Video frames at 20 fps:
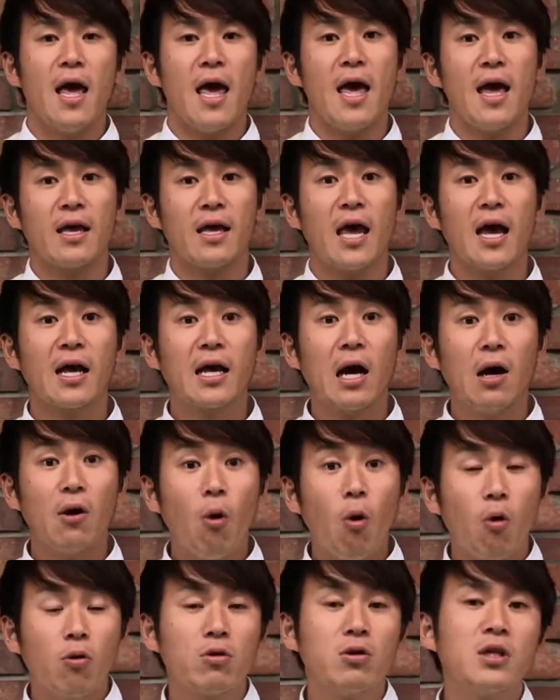えー、結果
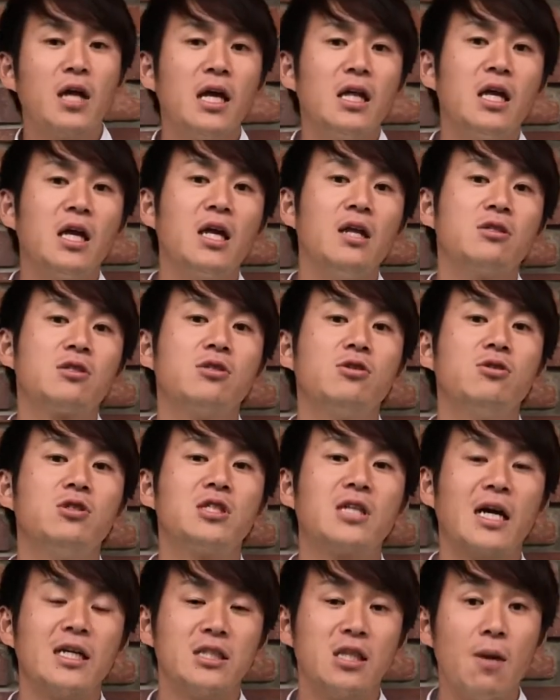を具体的に数
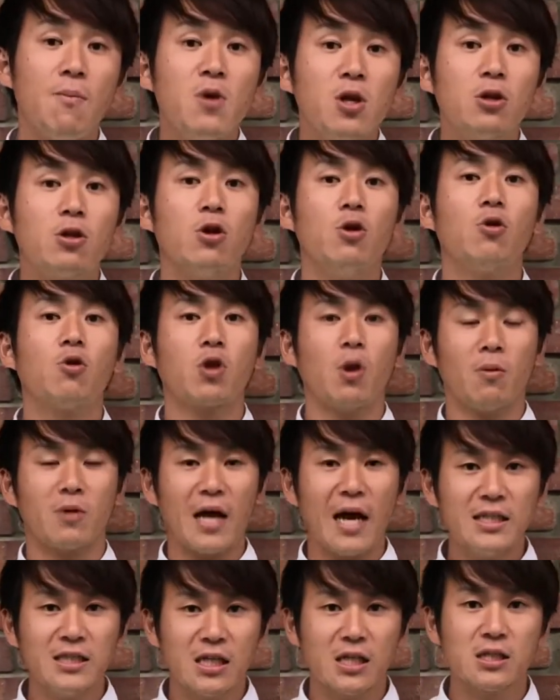値化してみるということも
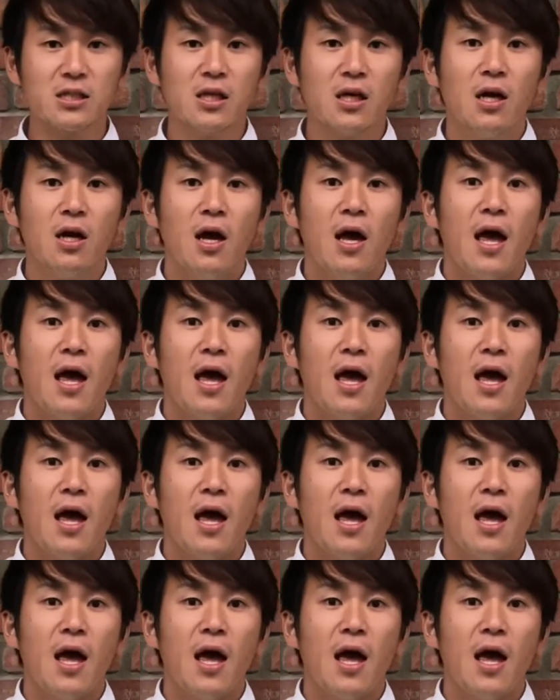大事です、